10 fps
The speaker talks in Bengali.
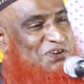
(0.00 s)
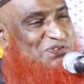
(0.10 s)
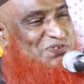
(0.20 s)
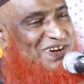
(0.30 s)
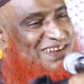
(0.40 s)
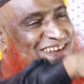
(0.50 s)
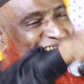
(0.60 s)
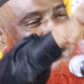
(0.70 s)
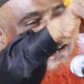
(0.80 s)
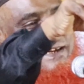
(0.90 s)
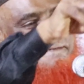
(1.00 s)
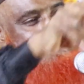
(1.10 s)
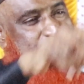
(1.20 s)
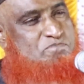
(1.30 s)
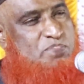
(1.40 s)
কেন সোহান আল্লাহ
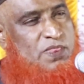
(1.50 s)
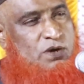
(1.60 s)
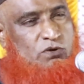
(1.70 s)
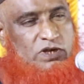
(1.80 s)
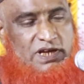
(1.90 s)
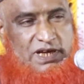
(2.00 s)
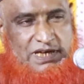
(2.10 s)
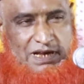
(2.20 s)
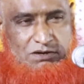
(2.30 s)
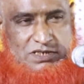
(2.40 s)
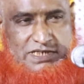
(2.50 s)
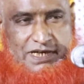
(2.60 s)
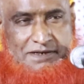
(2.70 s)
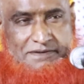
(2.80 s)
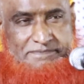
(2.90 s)
কথাটা খেয়াল
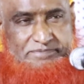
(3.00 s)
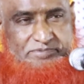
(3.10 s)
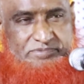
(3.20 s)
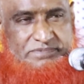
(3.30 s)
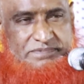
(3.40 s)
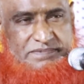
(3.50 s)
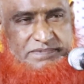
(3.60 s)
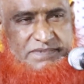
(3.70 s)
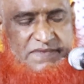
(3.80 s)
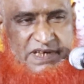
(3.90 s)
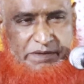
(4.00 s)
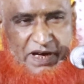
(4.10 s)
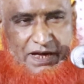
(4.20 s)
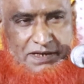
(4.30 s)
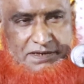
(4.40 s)
করছেন কি মা